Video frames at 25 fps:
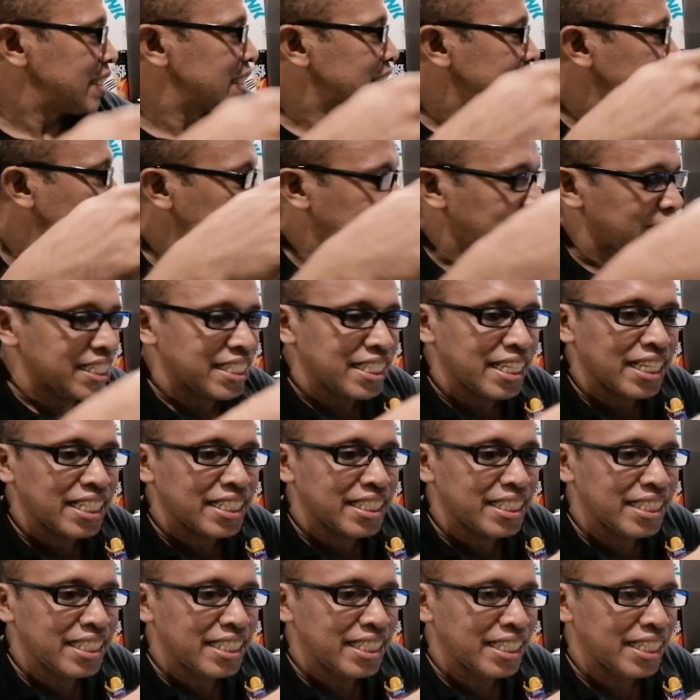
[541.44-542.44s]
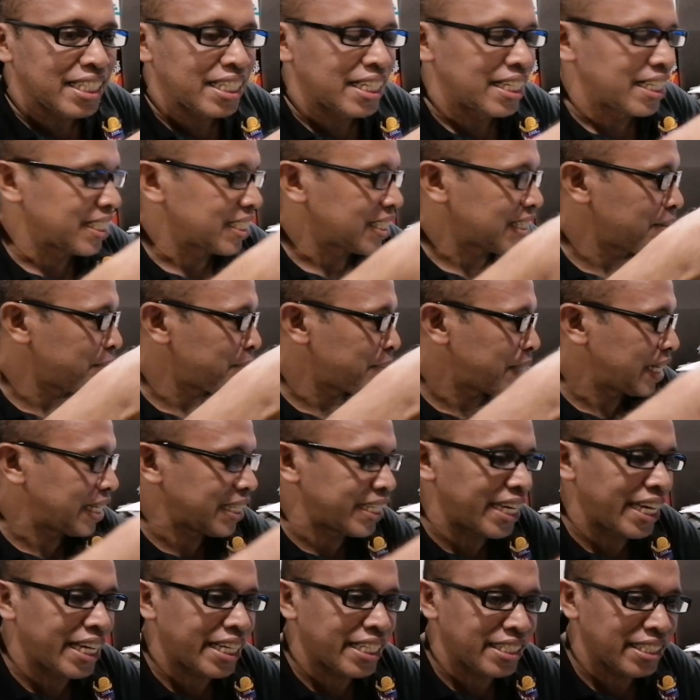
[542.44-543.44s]
sekarang saya
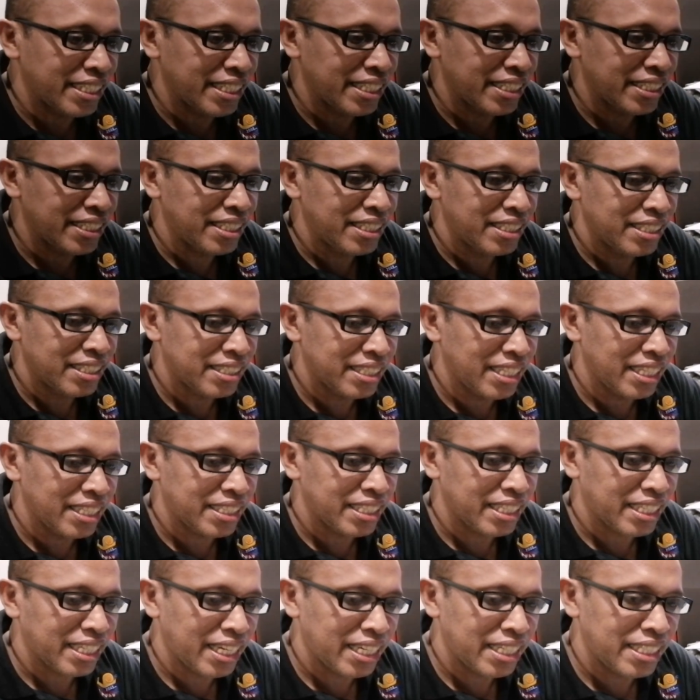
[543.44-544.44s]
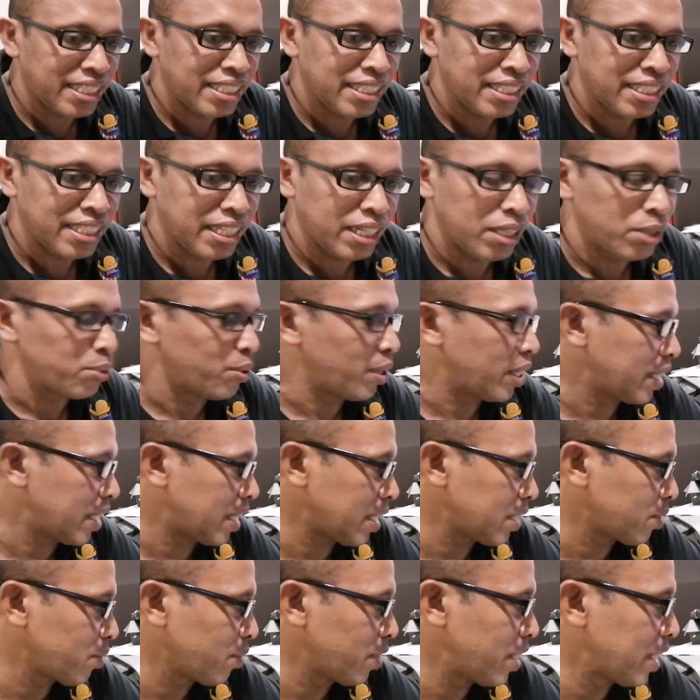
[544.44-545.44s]
kembali exit. Saya tekan keluar
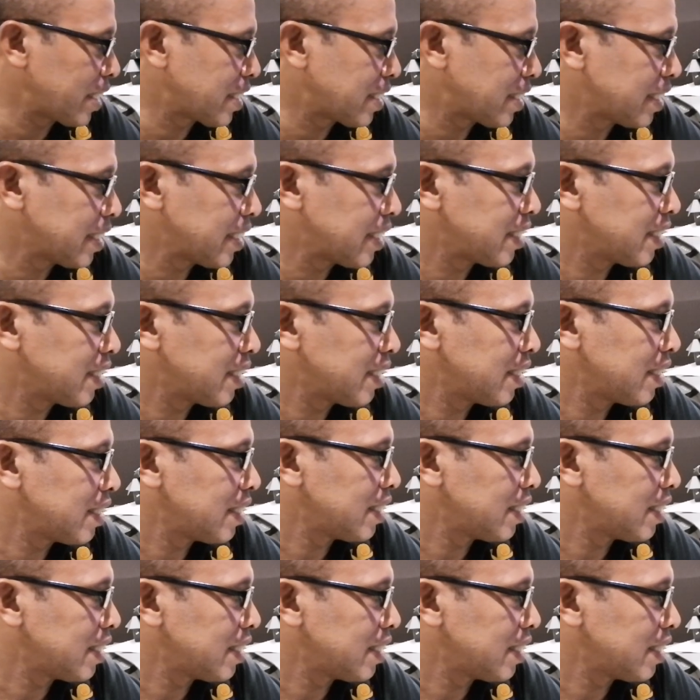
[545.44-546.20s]
atau exit.